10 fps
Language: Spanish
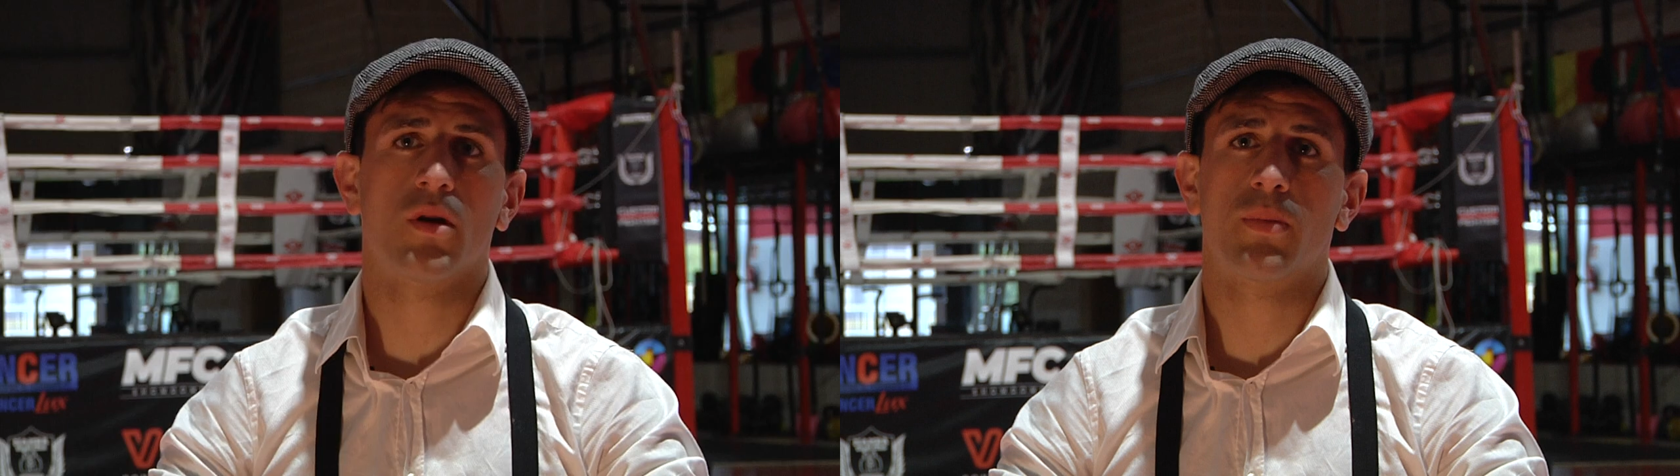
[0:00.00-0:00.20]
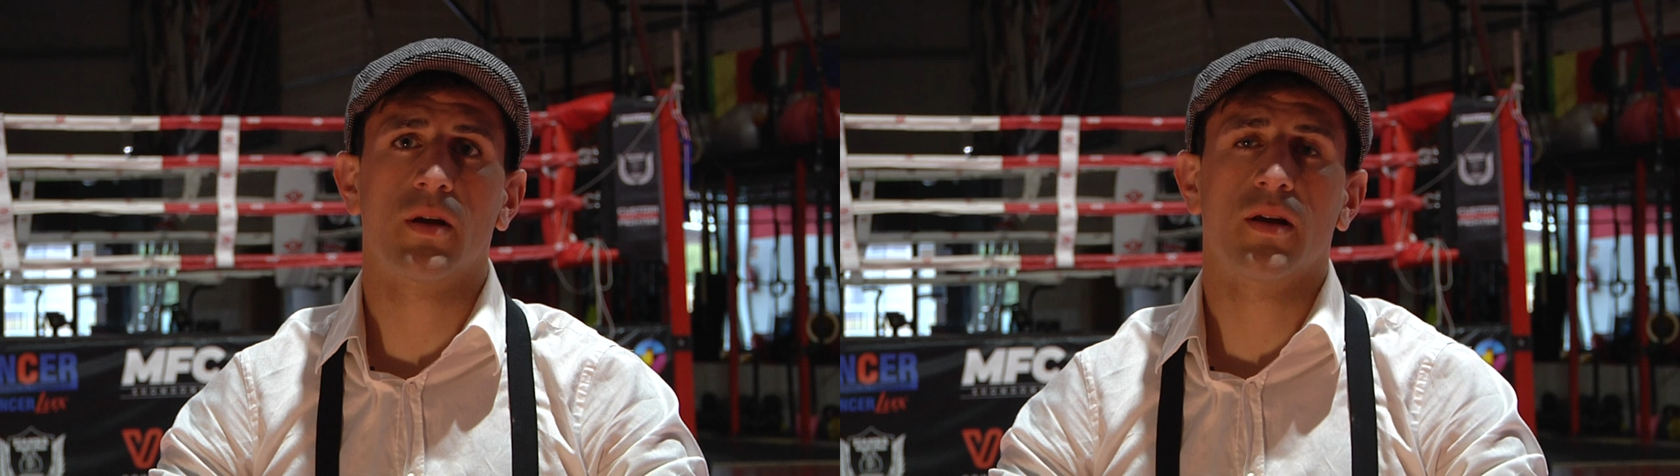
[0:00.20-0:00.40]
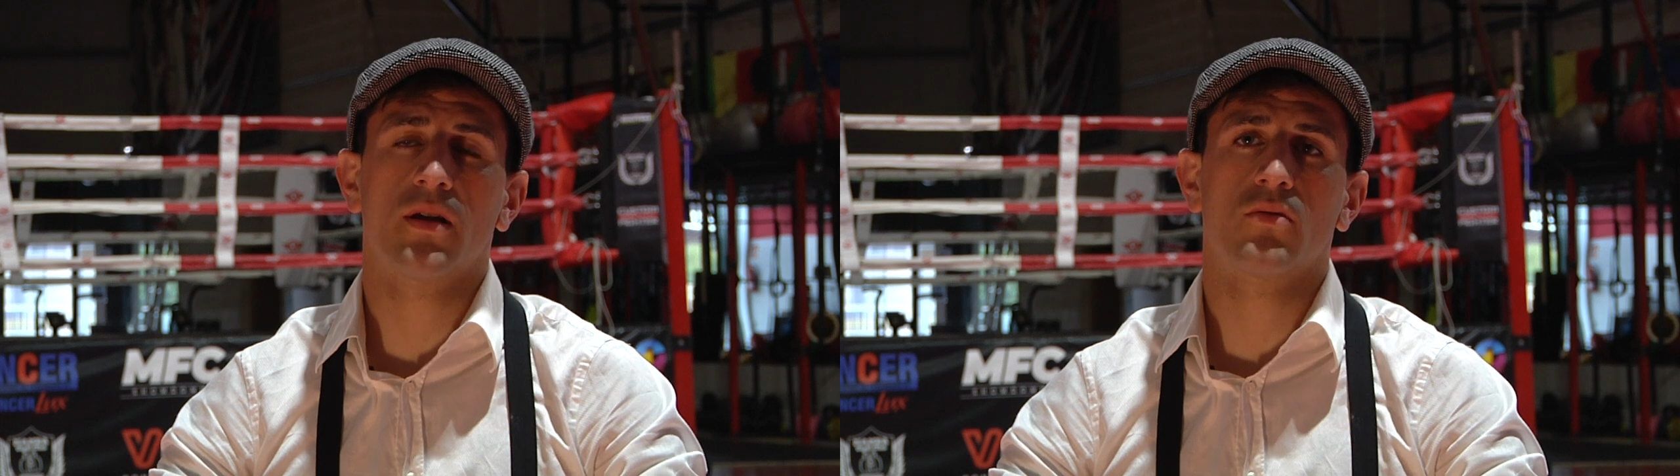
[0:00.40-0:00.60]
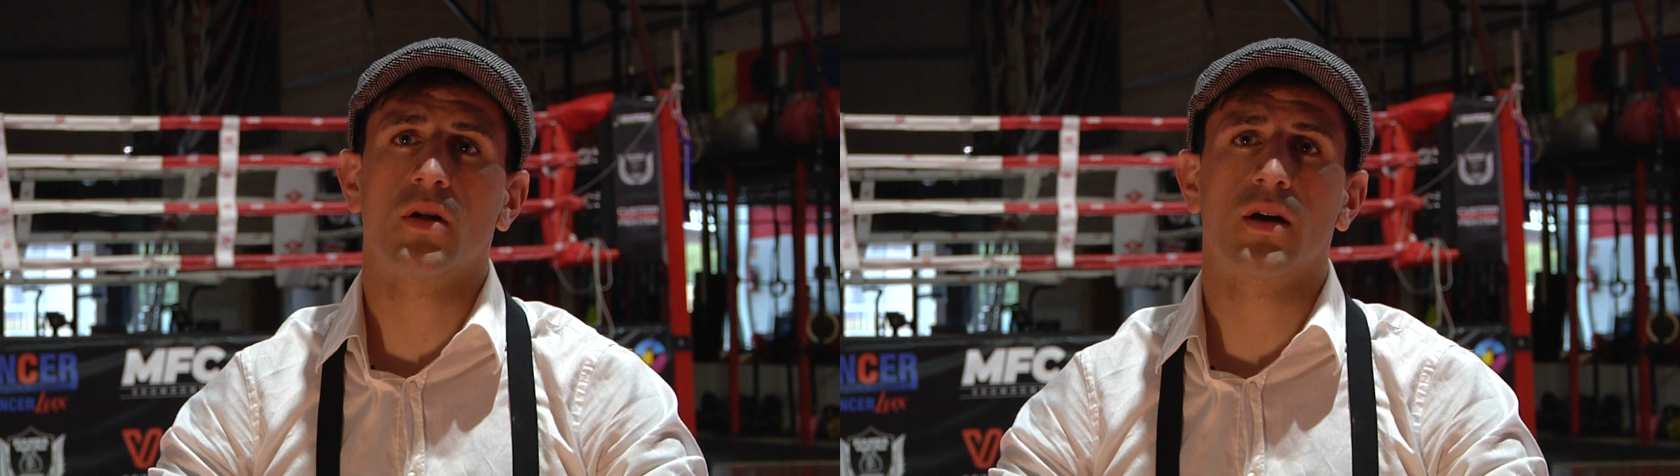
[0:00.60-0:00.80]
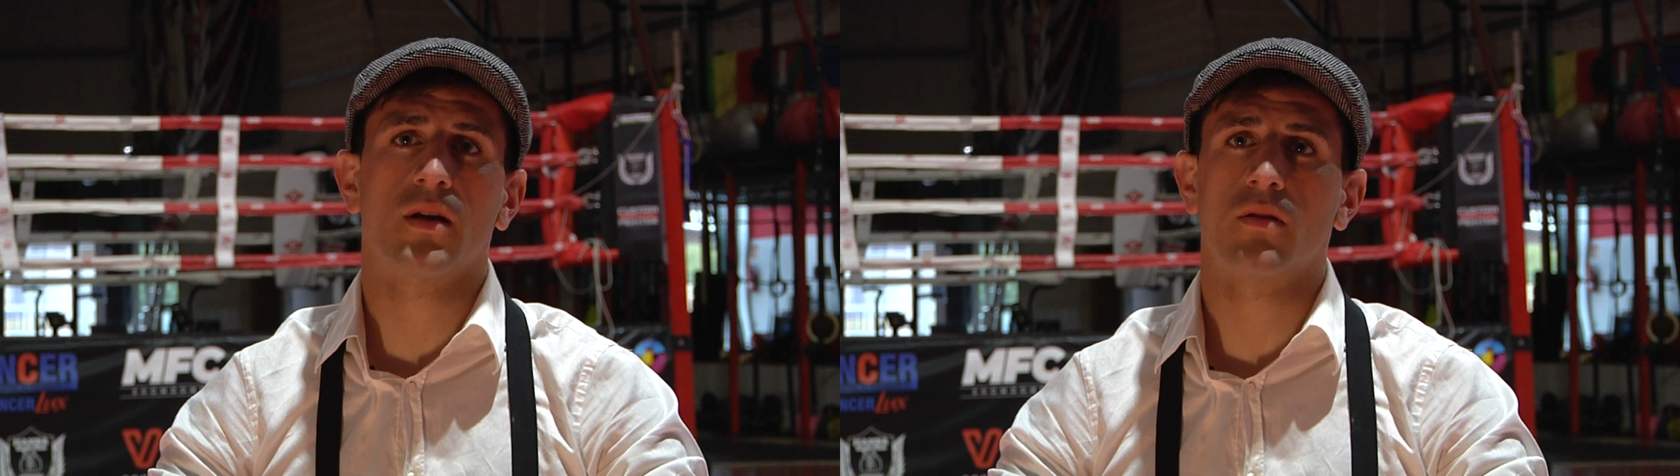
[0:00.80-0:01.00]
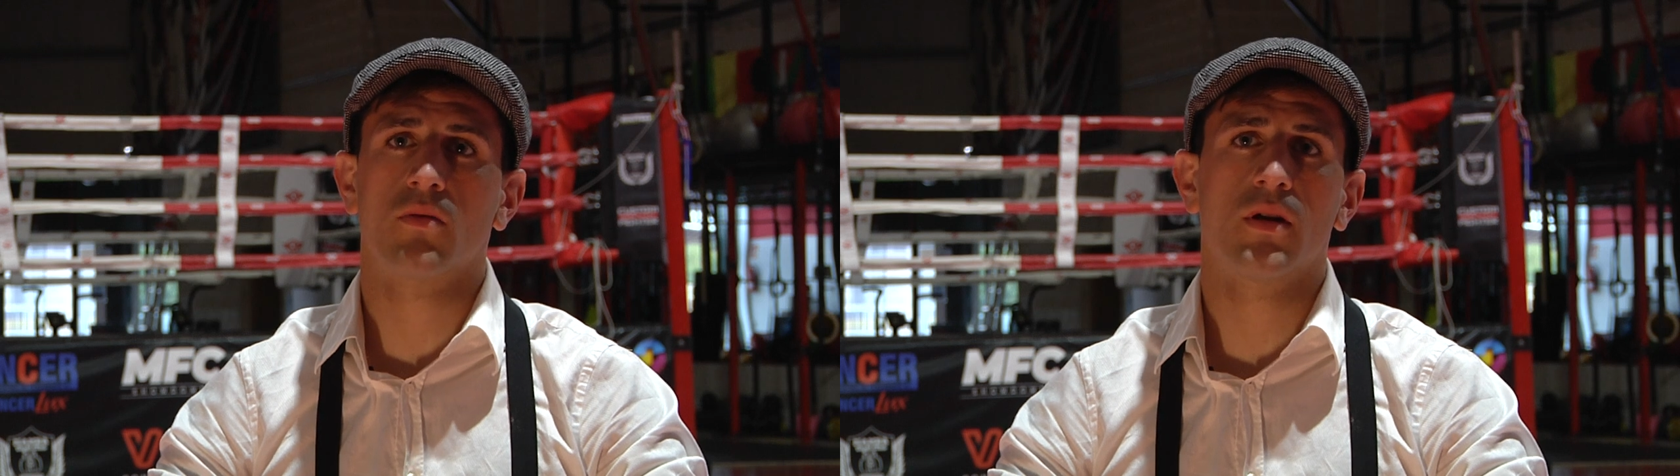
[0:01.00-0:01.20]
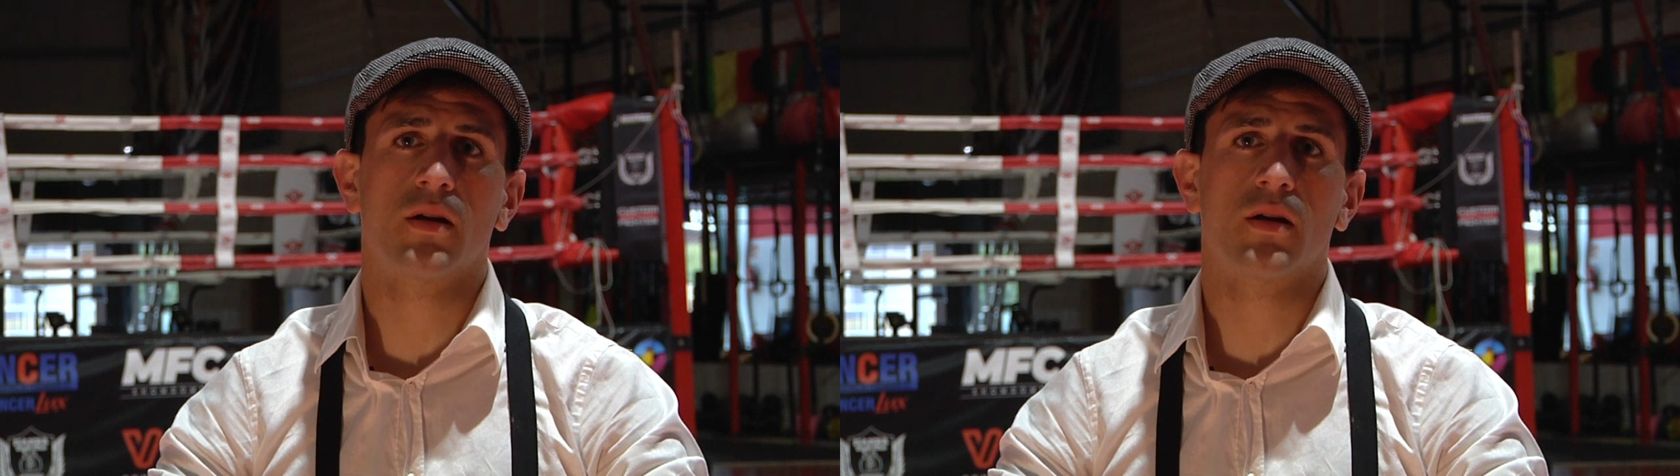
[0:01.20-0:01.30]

a pelear, una guerra dura.